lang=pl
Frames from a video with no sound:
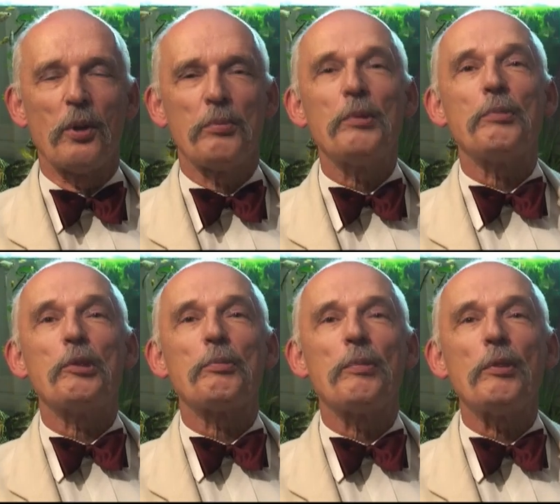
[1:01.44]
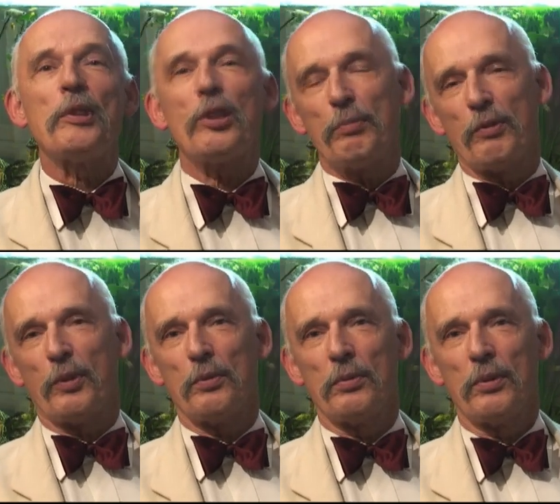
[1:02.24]
Mi się spodobało z jednego
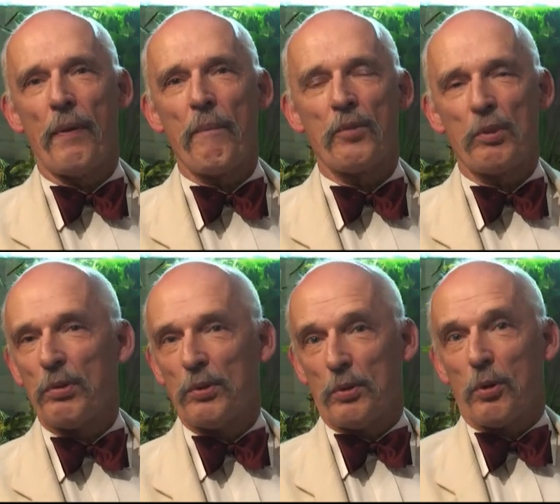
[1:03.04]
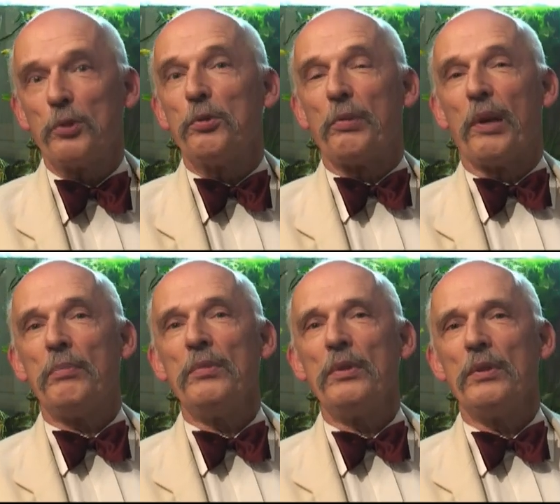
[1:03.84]
powodu. No bo rozumiem,